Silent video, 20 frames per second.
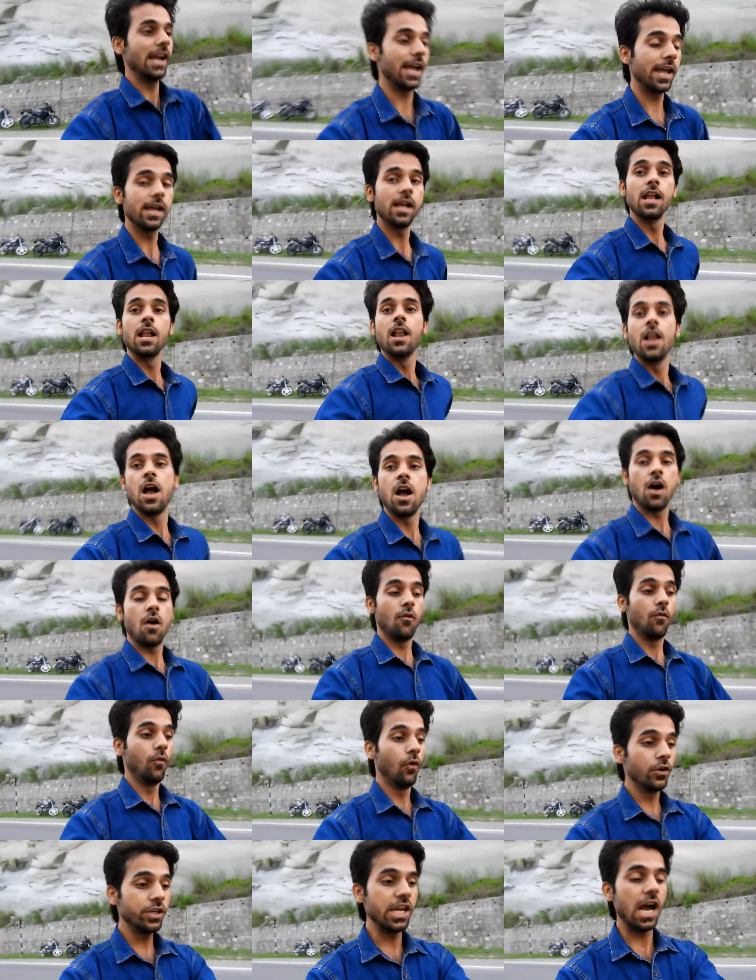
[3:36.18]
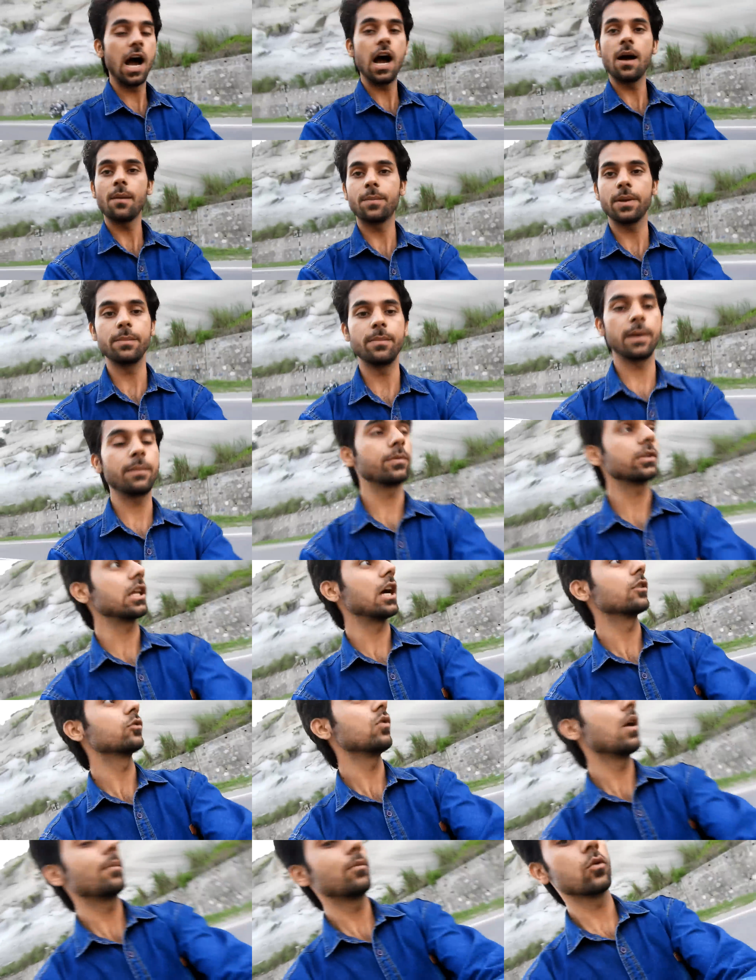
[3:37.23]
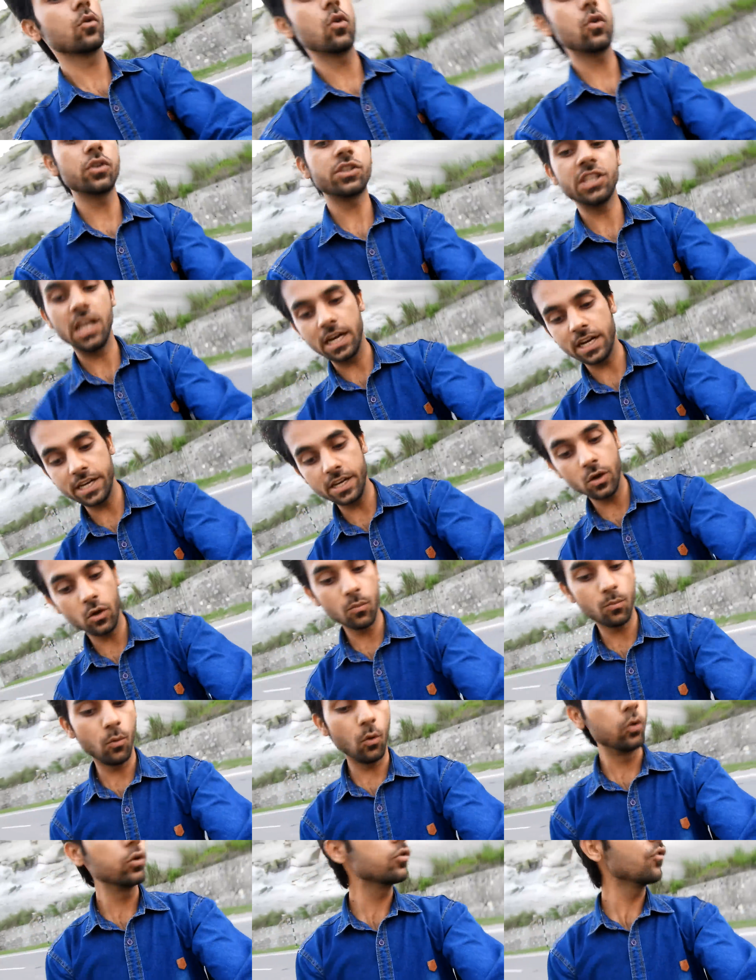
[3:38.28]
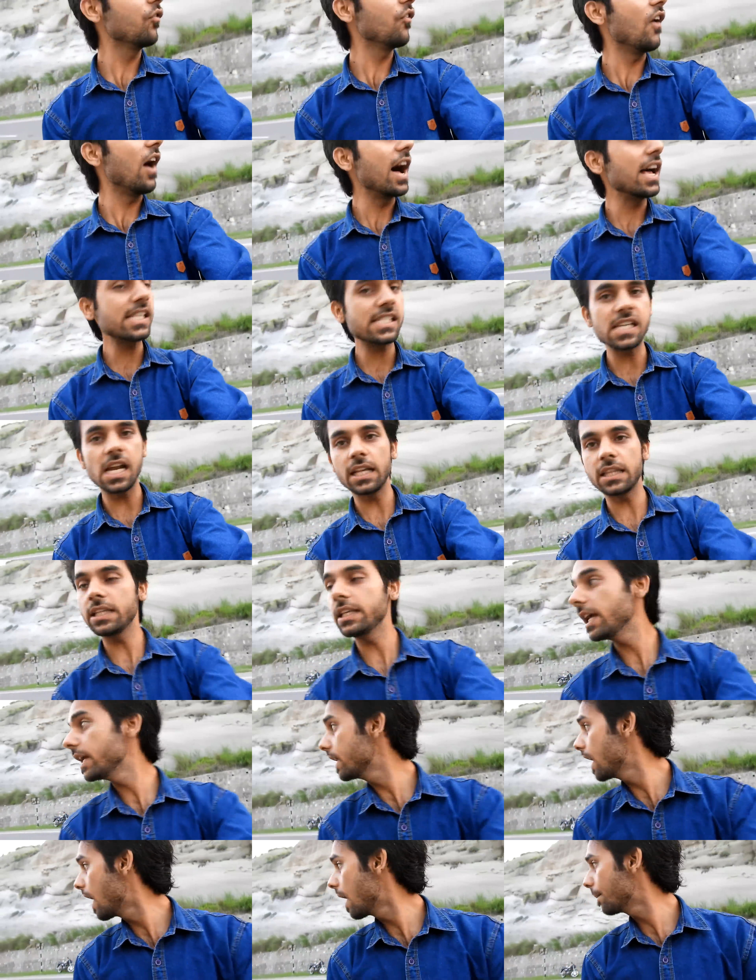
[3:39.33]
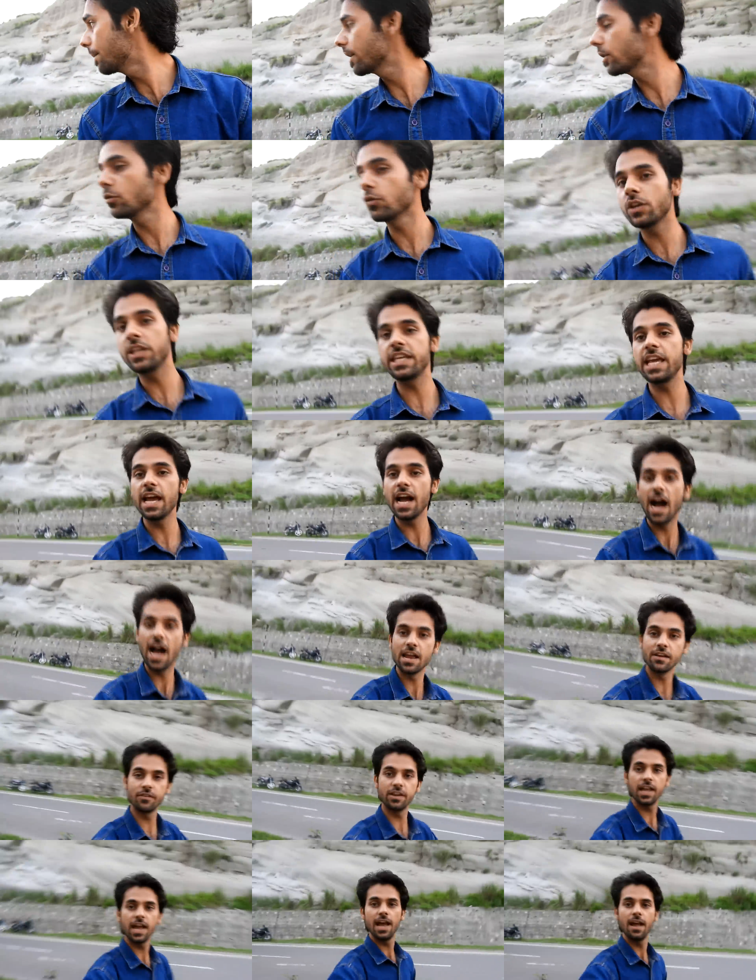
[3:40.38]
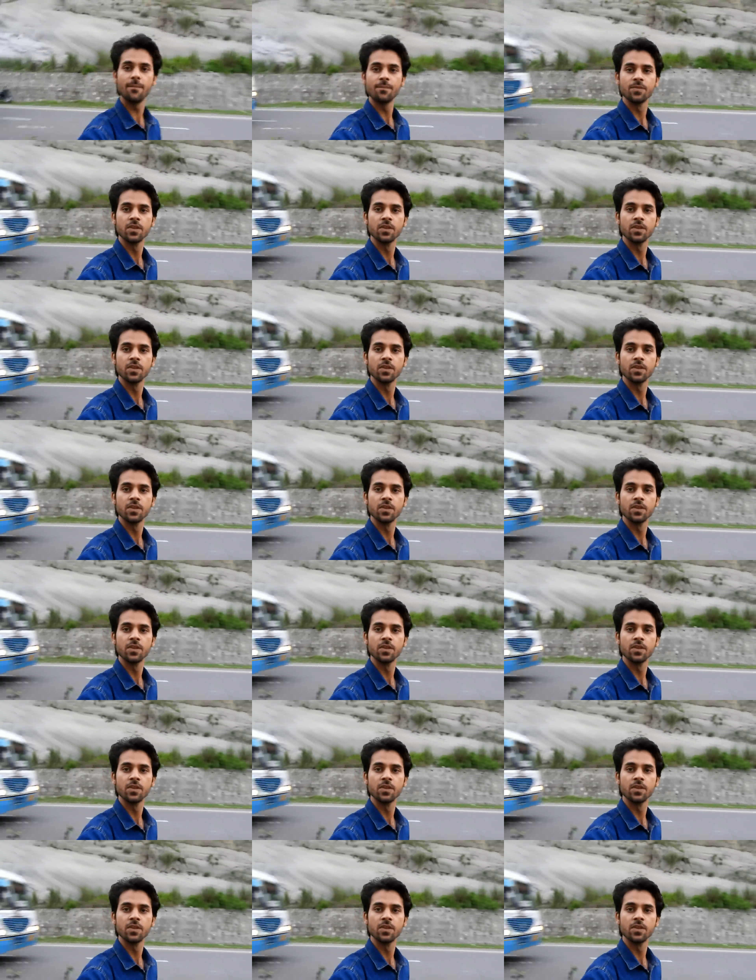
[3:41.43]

हैं वो यहाँ पे मैं बता दूँ आप लोगों को चल रही हैं और बहुत फास्ट आती है यहाँ पर क्योंकि ये हाईवे है